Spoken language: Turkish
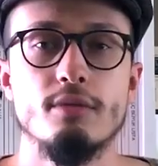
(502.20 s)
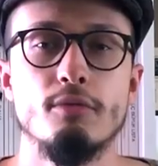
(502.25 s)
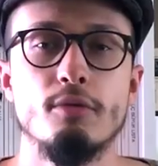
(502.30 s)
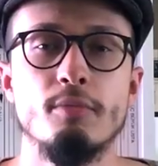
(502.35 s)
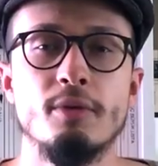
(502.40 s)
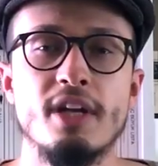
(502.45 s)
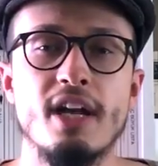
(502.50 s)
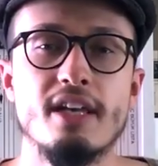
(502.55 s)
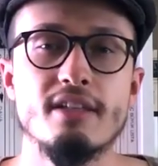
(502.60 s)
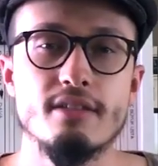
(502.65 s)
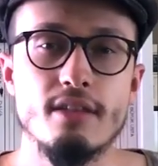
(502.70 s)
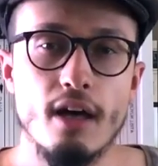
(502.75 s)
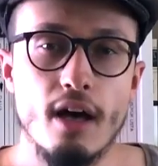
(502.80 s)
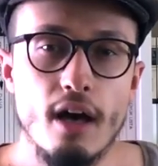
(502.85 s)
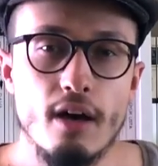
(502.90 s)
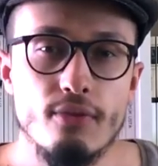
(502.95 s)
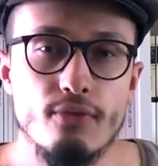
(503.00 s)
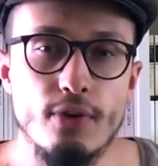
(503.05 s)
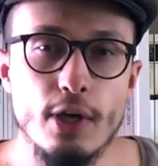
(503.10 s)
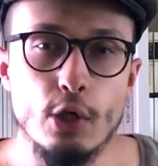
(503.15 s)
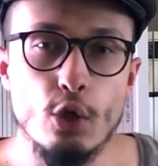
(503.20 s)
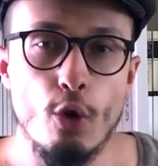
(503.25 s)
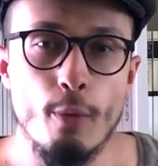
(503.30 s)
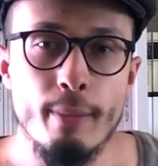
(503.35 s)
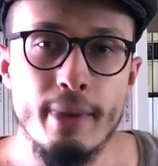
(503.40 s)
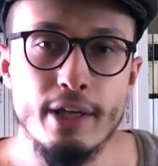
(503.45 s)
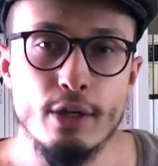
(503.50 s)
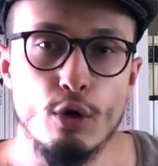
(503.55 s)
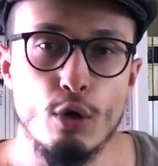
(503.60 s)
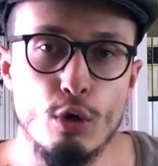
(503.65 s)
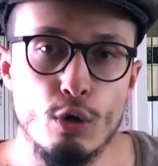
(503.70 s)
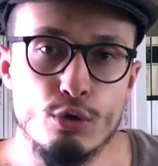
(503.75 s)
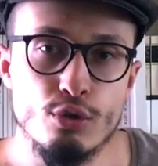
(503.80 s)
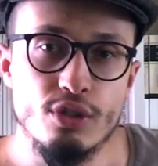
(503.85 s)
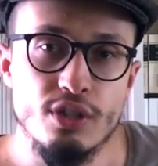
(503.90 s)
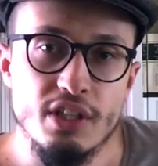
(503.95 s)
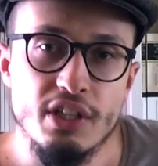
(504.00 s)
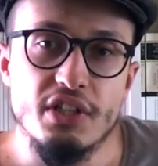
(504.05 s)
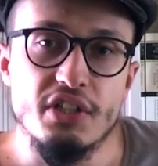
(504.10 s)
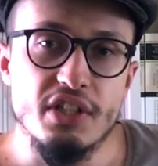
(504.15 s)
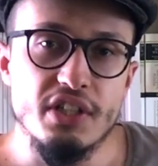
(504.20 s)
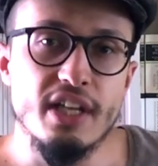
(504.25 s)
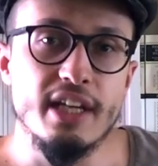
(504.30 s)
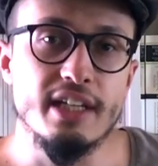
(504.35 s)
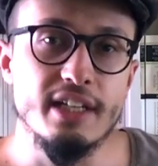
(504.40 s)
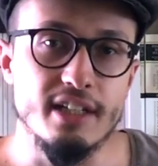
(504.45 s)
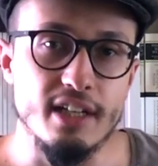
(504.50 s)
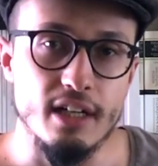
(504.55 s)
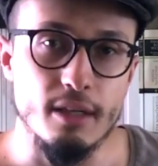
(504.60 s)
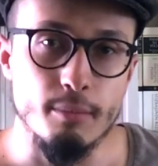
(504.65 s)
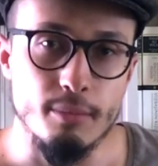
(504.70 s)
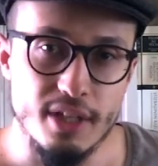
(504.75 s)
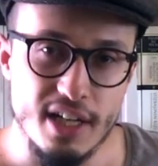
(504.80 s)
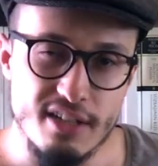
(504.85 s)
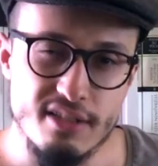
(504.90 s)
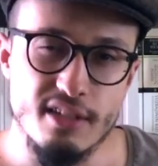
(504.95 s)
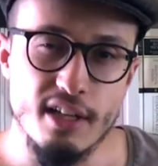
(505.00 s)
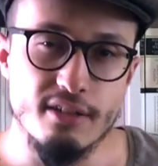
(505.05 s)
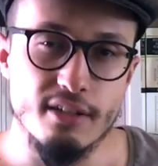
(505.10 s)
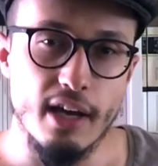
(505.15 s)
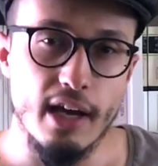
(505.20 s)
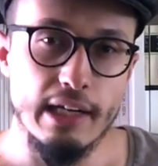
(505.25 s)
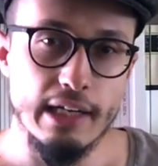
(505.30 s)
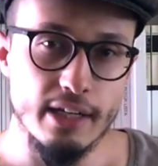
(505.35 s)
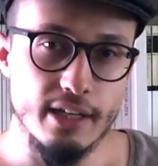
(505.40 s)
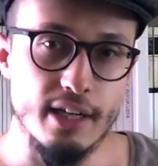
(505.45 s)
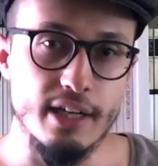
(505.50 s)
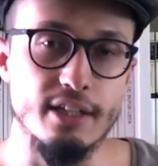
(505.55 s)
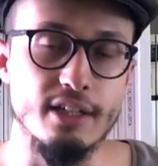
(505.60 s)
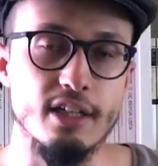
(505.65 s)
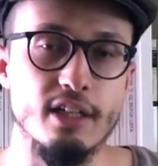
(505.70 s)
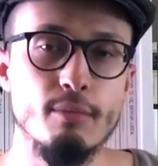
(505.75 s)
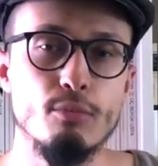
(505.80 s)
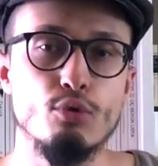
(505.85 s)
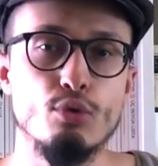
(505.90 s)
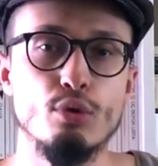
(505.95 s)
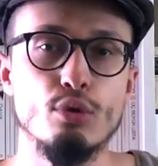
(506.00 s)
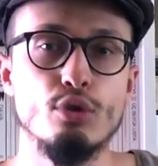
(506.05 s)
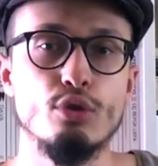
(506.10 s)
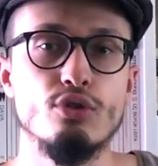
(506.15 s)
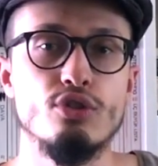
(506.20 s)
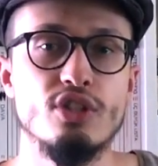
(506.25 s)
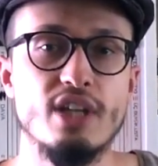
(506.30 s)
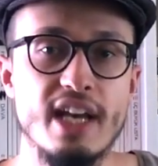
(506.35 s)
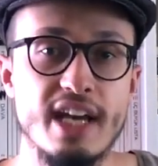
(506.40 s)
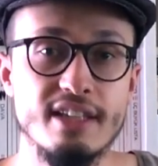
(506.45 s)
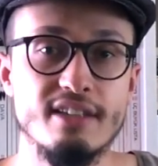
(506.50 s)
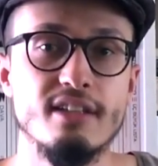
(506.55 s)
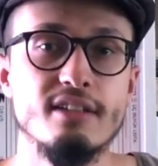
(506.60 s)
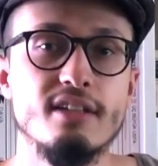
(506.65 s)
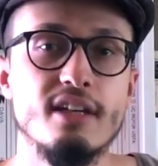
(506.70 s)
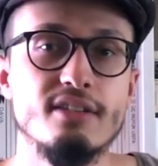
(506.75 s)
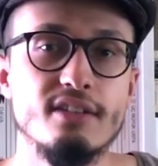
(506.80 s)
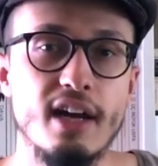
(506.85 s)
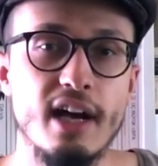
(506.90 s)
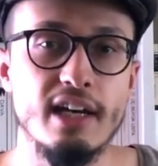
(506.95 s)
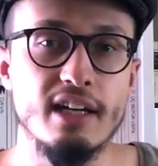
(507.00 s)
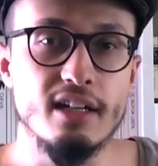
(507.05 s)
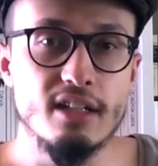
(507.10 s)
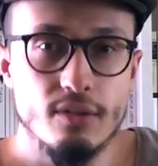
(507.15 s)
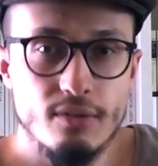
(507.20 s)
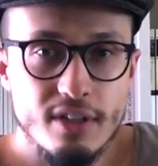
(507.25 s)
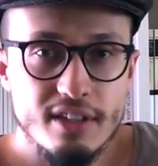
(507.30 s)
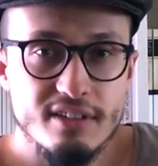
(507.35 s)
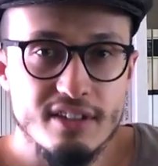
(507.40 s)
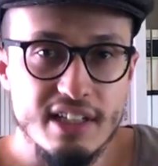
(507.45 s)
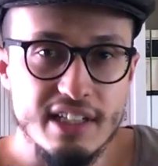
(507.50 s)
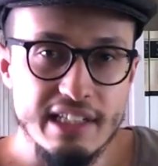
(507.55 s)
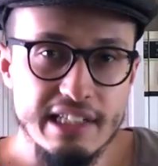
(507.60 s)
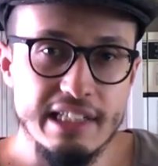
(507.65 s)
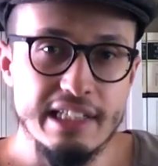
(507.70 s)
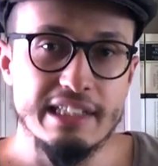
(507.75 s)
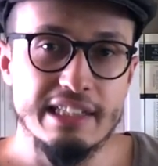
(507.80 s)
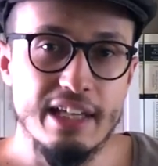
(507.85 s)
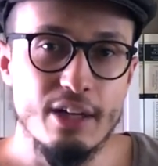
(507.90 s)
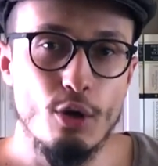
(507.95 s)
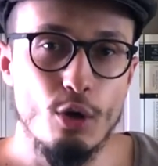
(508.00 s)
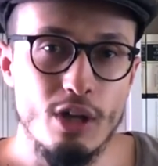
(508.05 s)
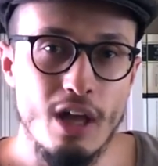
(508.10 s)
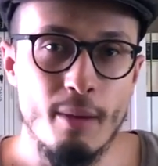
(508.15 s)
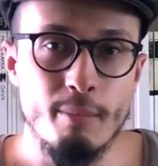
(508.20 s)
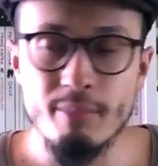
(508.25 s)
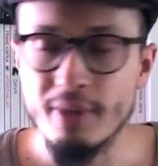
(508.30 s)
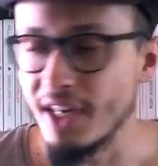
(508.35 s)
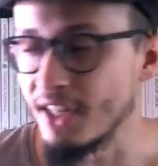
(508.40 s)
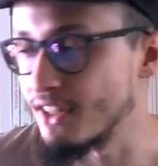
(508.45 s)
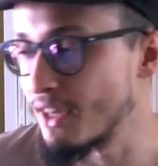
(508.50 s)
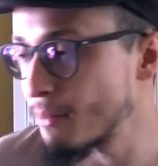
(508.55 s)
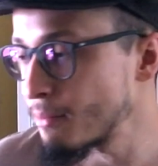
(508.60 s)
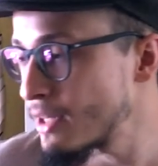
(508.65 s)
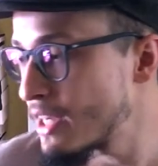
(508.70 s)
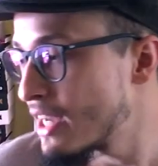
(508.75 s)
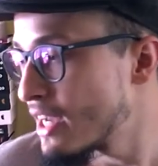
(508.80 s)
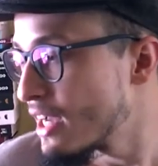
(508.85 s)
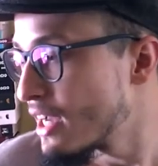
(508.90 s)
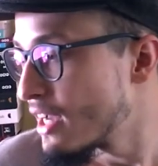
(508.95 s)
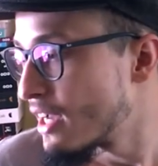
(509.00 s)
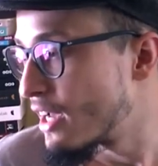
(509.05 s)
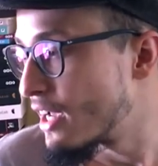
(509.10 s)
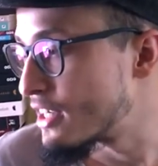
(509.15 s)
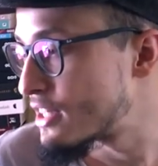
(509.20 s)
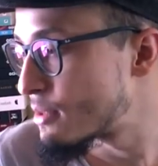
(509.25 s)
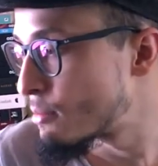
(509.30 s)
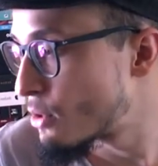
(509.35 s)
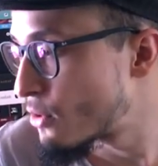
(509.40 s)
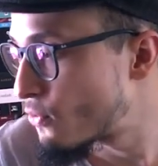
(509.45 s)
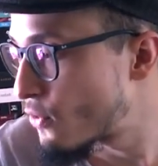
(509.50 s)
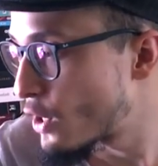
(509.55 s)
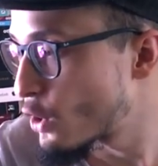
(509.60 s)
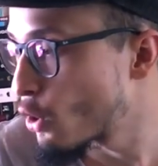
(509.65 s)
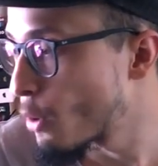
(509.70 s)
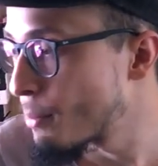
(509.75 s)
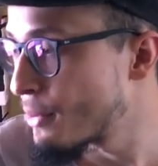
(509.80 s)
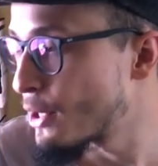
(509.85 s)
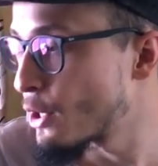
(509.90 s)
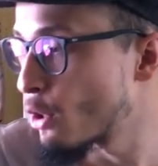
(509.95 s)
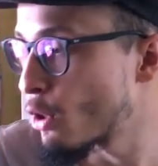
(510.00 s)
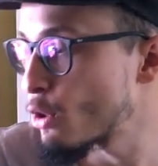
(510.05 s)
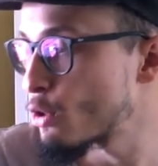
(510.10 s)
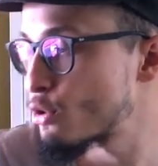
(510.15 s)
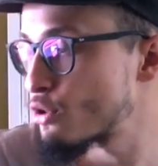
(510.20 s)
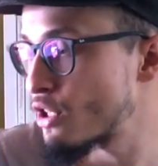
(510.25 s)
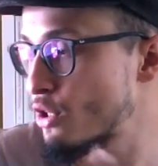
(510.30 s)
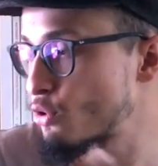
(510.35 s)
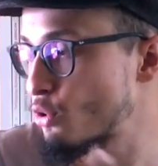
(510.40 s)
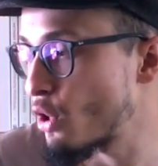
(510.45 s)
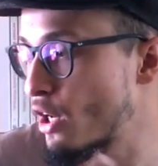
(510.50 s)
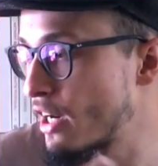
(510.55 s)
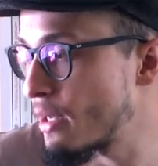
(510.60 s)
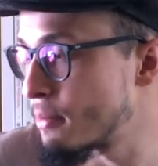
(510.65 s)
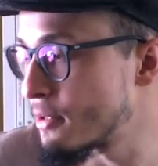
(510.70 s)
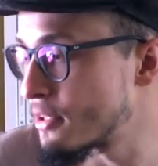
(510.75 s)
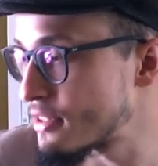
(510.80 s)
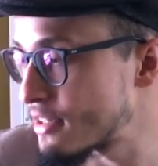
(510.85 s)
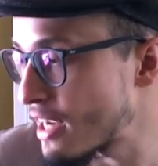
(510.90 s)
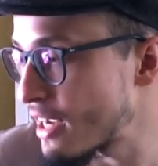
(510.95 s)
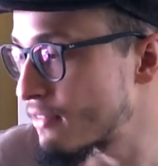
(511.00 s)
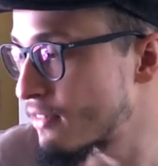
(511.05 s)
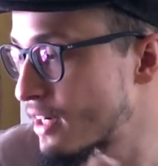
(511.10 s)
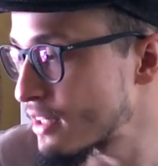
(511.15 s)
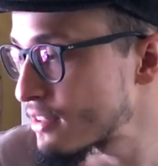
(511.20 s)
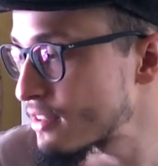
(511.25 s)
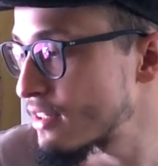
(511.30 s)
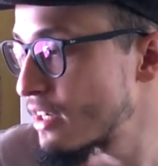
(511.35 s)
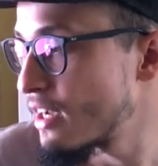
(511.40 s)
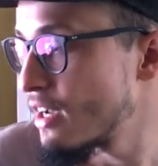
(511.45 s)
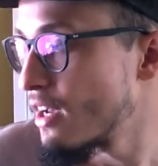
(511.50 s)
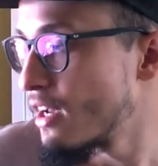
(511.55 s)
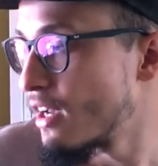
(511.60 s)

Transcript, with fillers: Şimdi biraz daha fenomenolojinin içine girelim. Biraz detaylara inelim. Çünkü C'de detayları ve derinlikleri olan bir adam. E, şimdi fenomenolojide şöyle bir şey var.